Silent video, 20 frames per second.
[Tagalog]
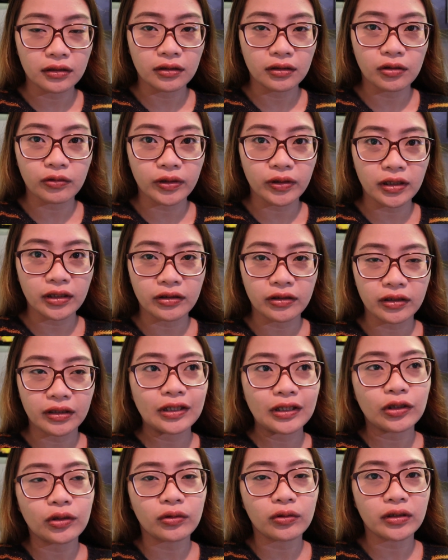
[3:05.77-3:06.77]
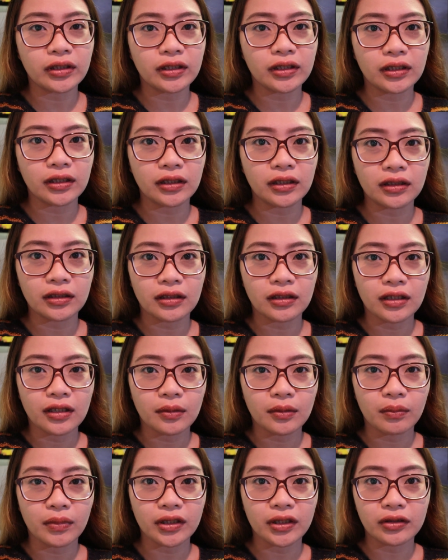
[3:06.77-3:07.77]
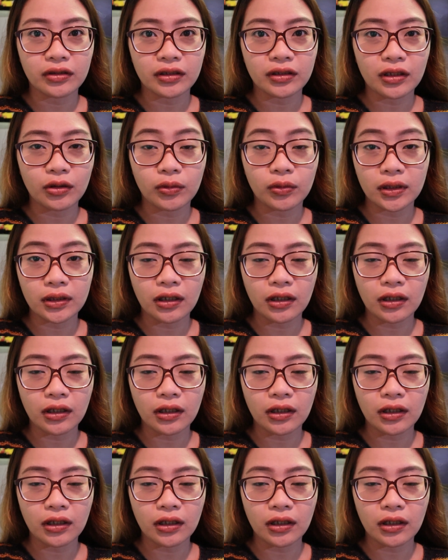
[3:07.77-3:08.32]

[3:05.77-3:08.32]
going here in UAE, better na wag